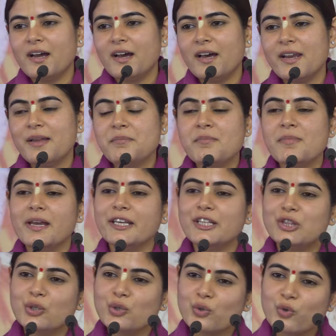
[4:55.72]
अरे मैं ही
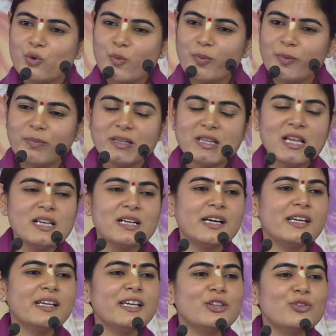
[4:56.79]
तो रूप बदल
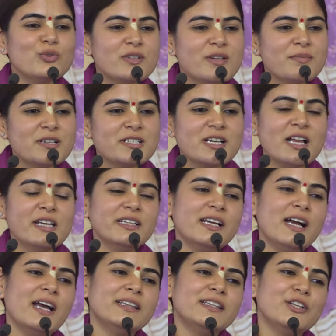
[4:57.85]
करके तुझे बचाने
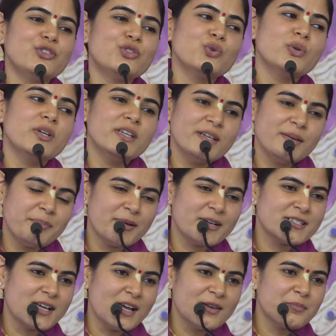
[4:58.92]
आया था तू ही नहीं
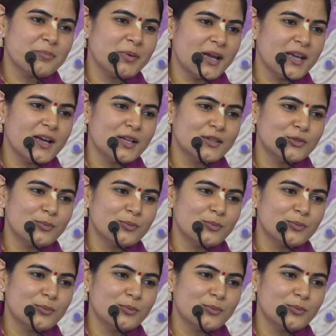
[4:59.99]
पहचान पाया तो